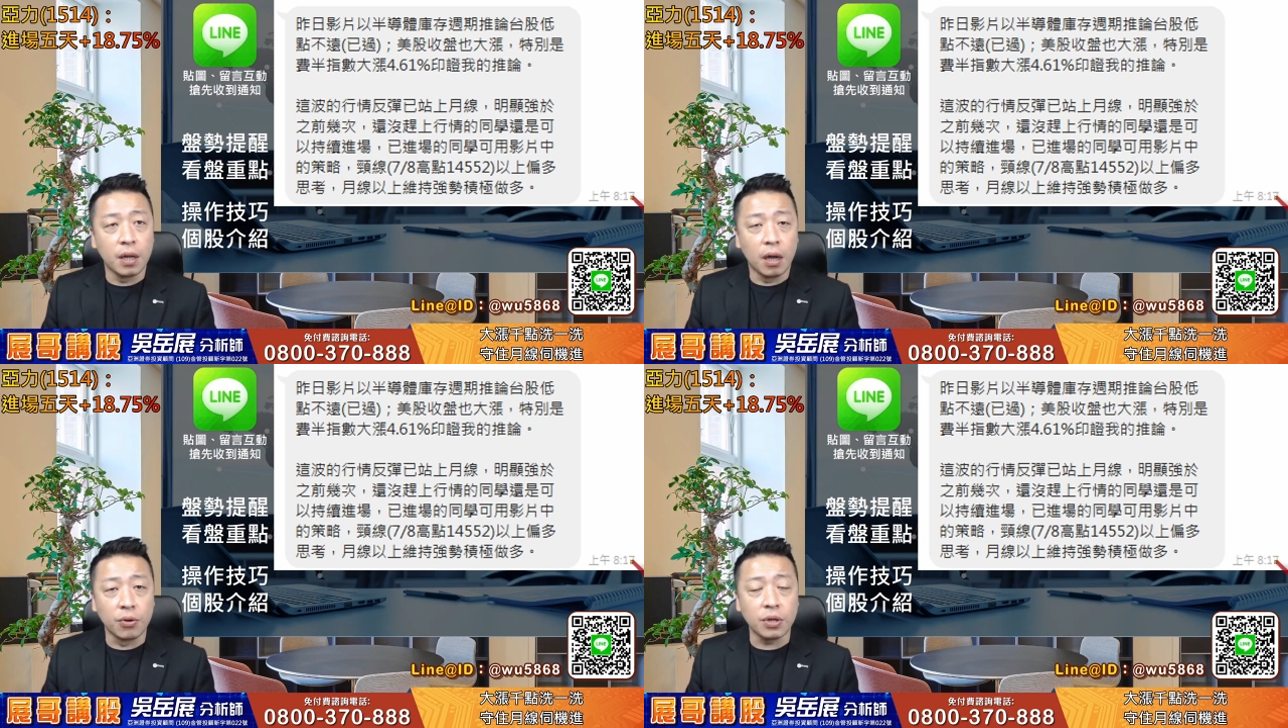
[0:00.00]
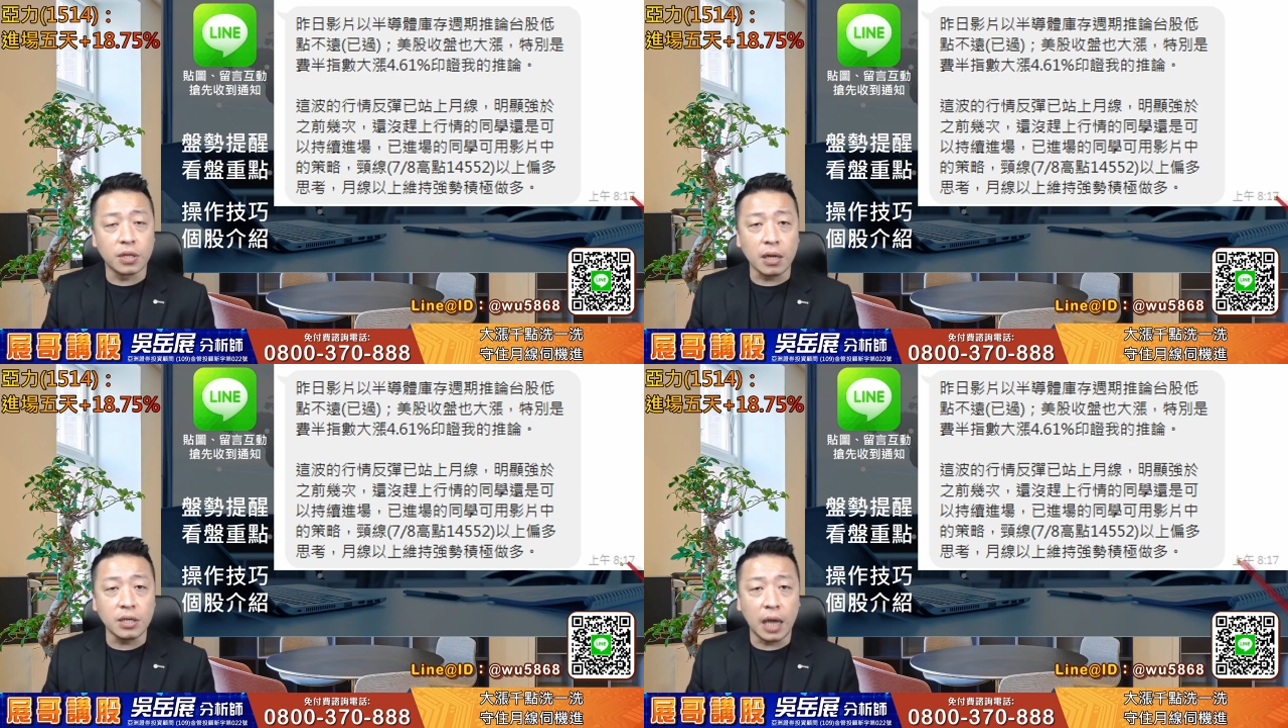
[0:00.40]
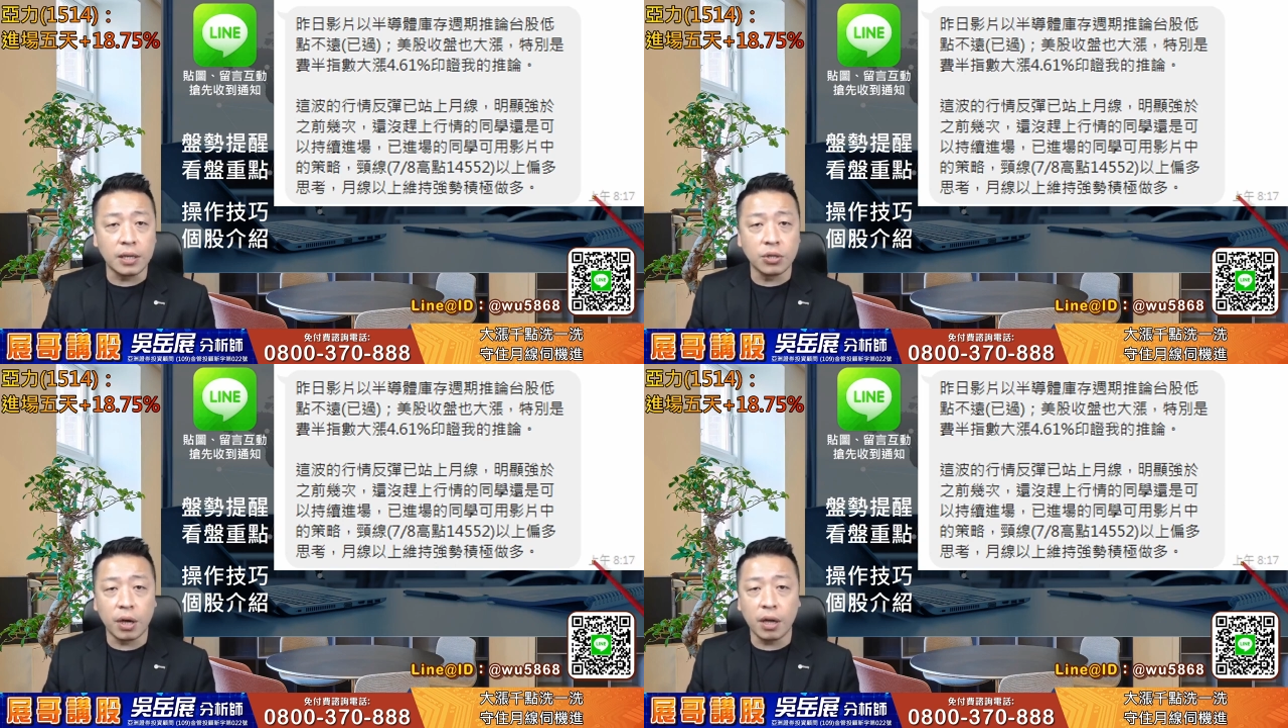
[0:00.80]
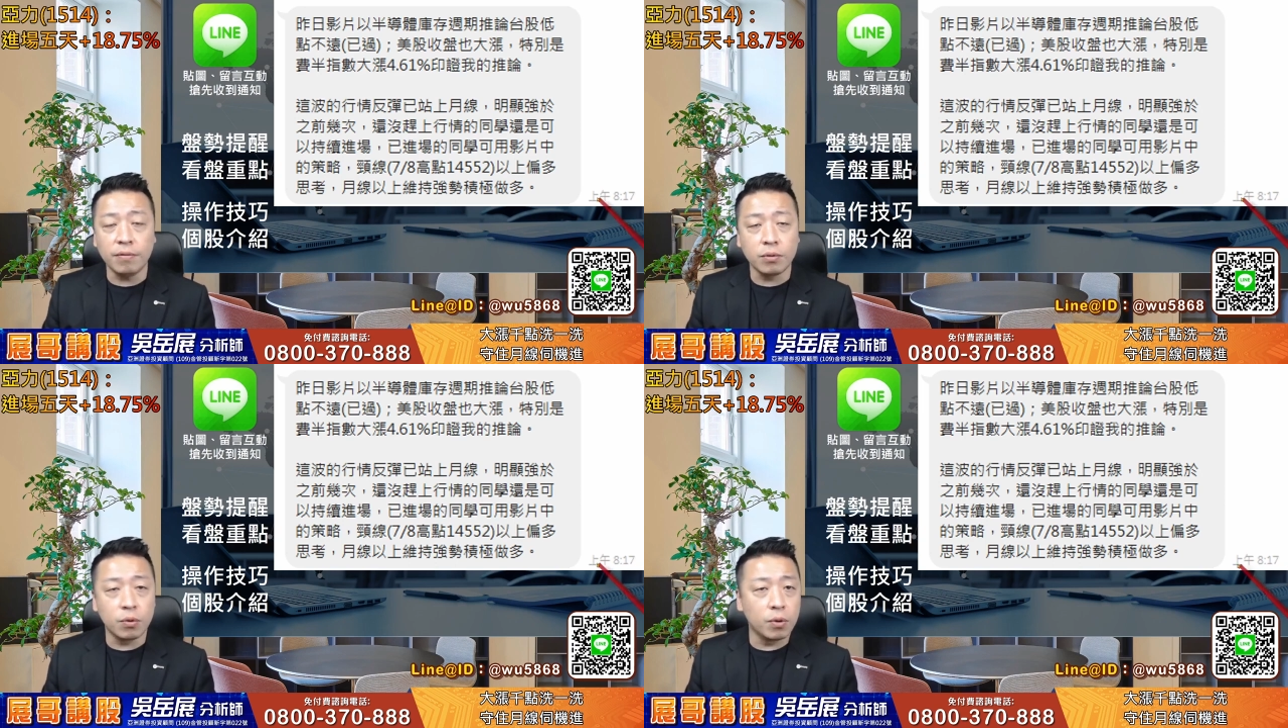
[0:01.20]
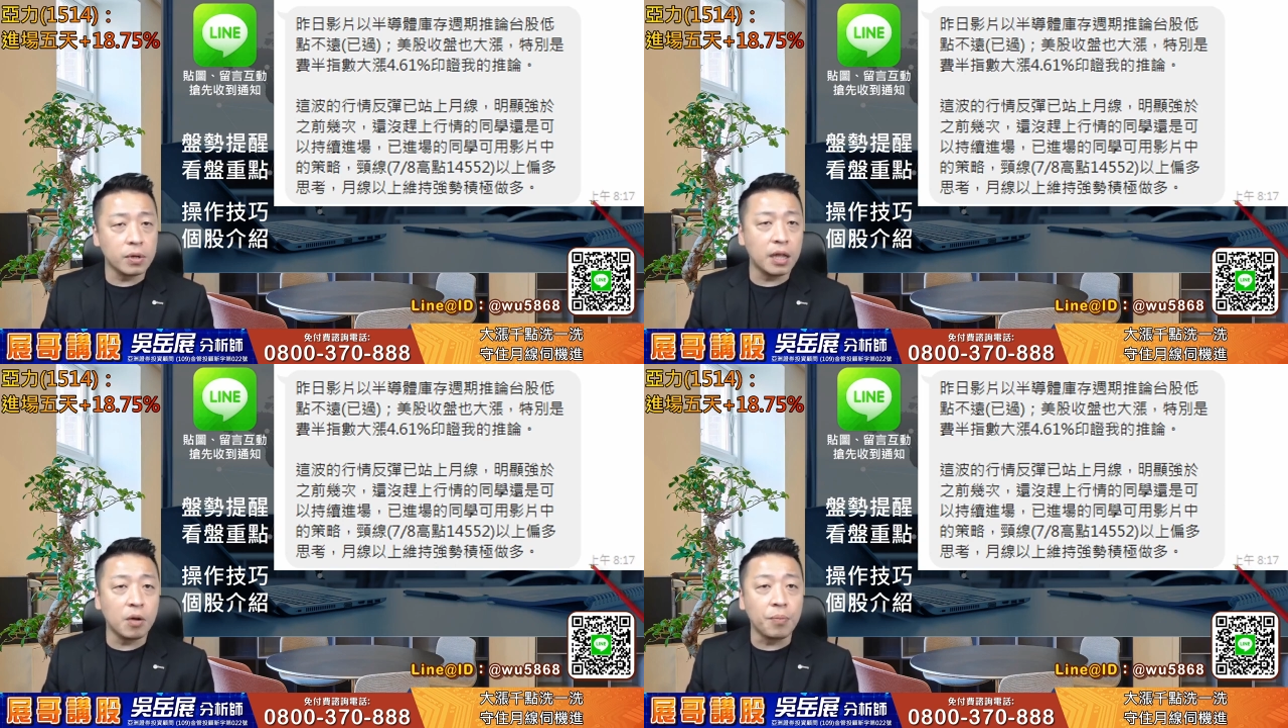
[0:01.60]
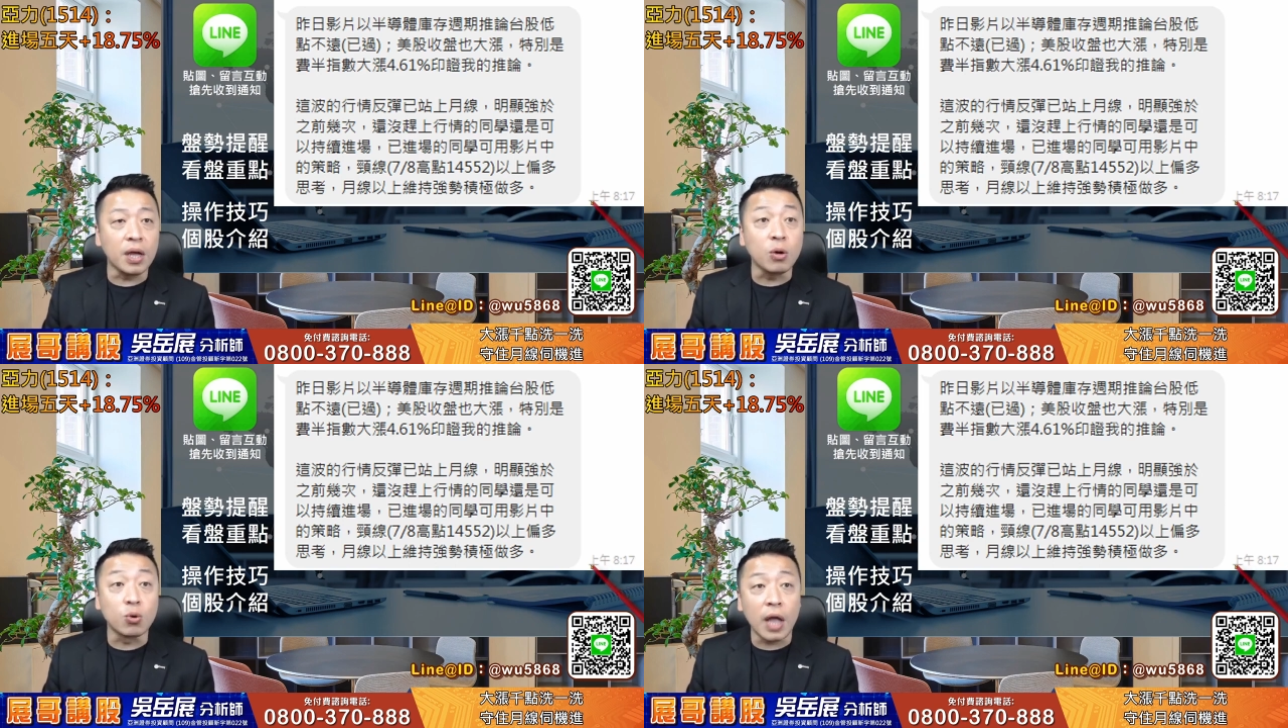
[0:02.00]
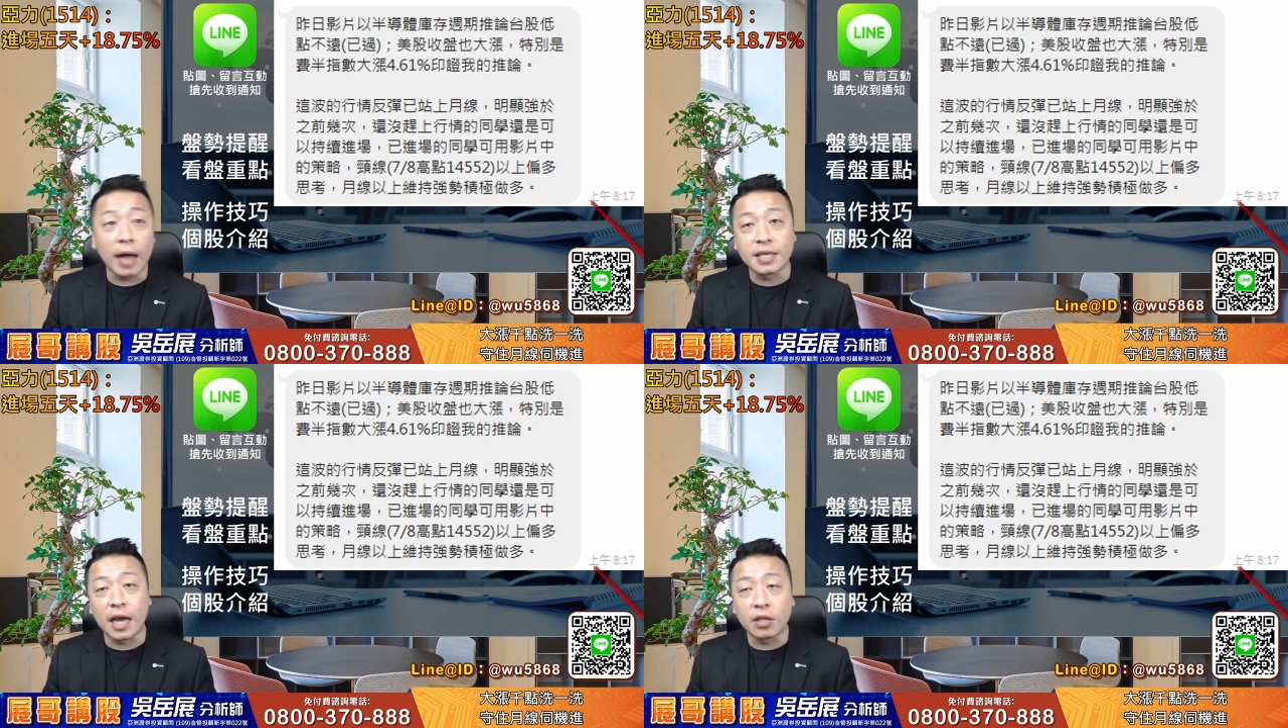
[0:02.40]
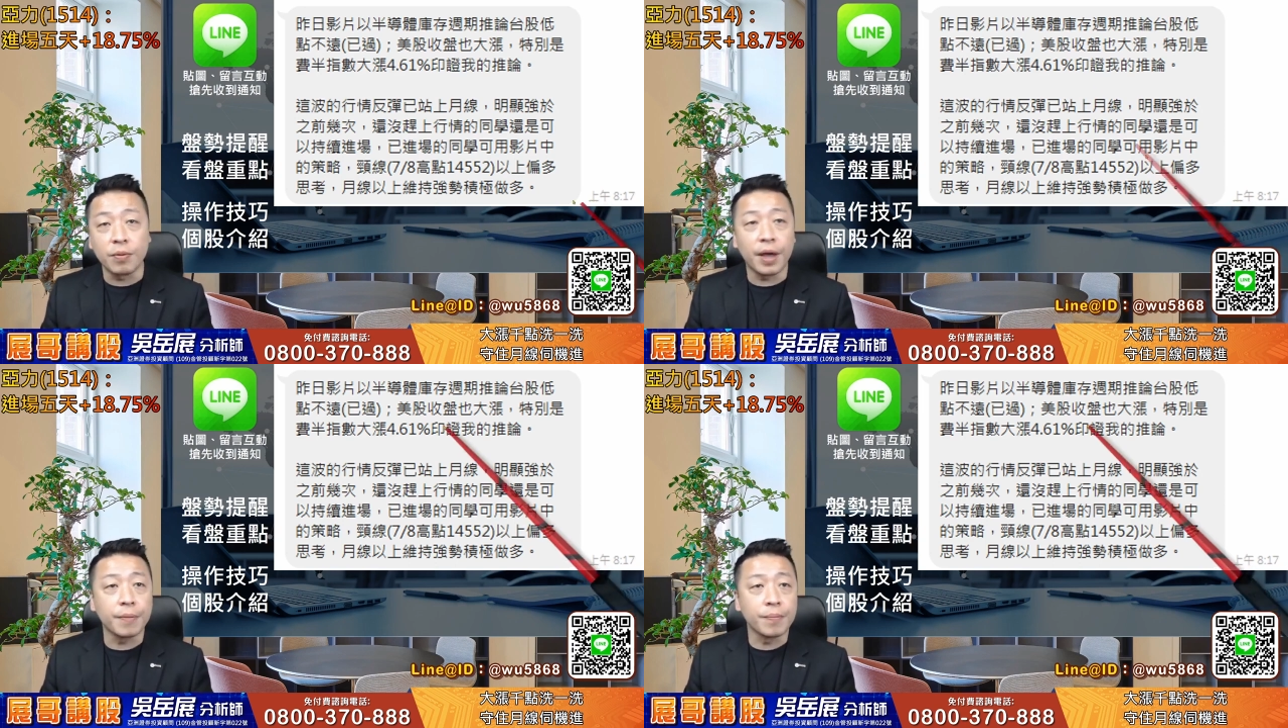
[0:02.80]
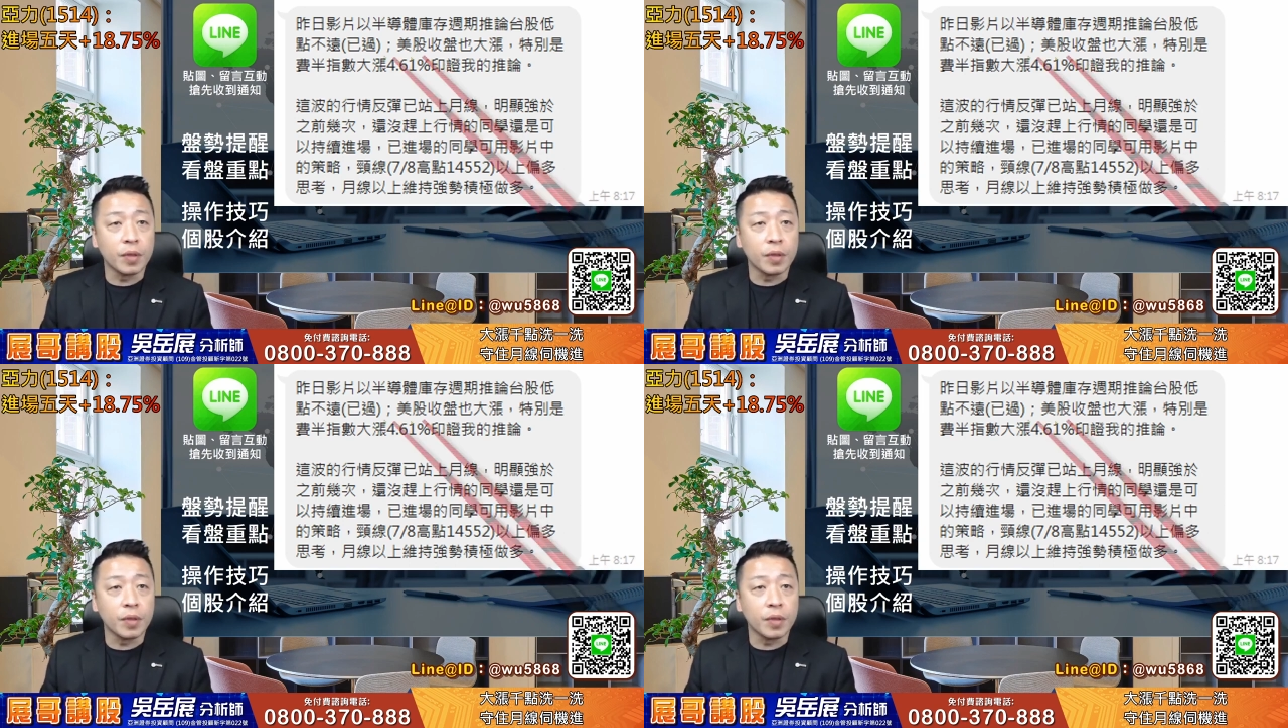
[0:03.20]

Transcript: 我因为涨起来就哎，看到美股大涨，对不对？